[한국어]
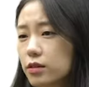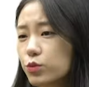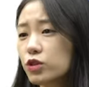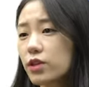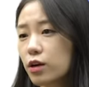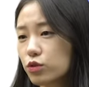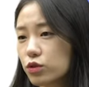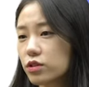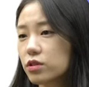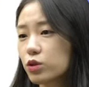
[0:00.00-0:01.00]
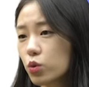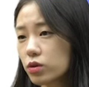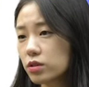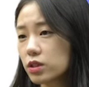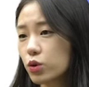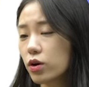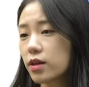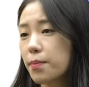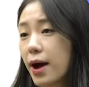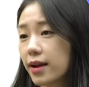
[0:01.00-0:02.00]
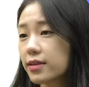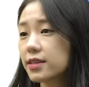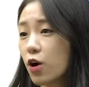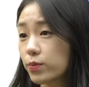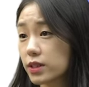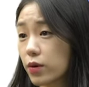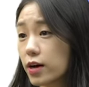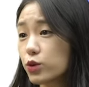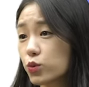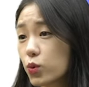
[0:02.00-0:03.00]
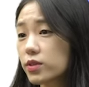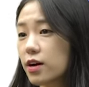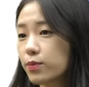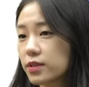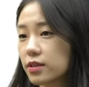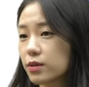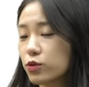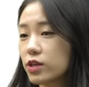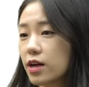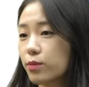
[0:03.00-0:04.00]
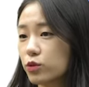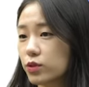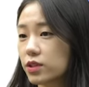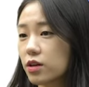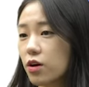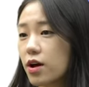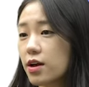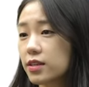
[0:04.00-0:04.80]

금융당국은 토큰 증권의 발행 사업자와 유통 사업자를 분리함으로써